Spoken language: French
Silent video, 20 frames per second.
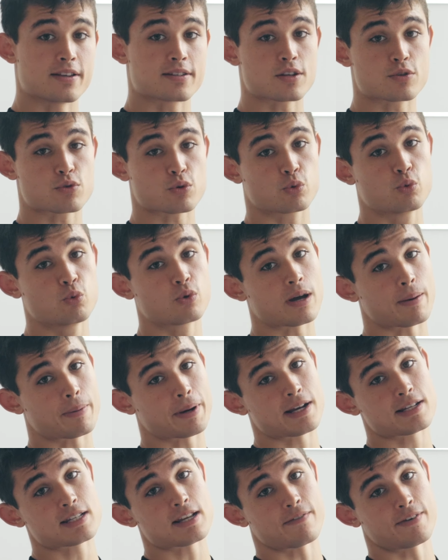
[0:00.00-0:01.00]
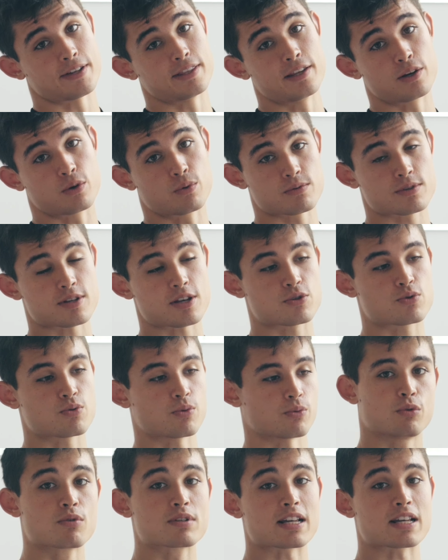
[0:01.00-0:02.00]
Et c'est surtout qu'après ça va être des
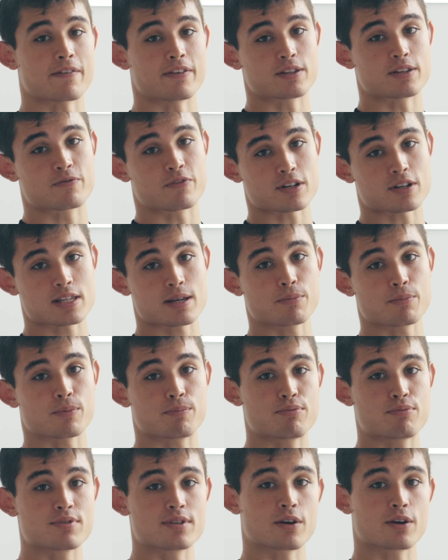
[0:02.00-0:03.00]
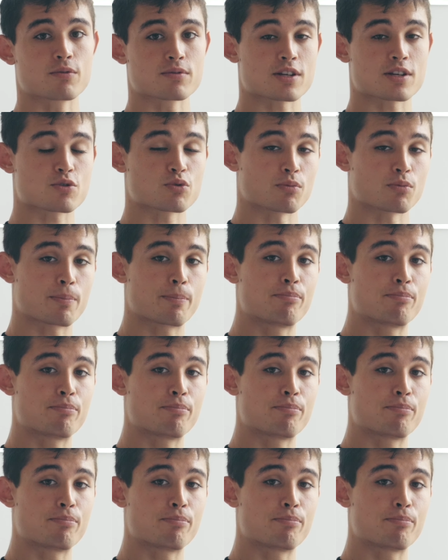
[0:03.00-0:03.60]
concessions. Donc ça va être forcément plus des concessions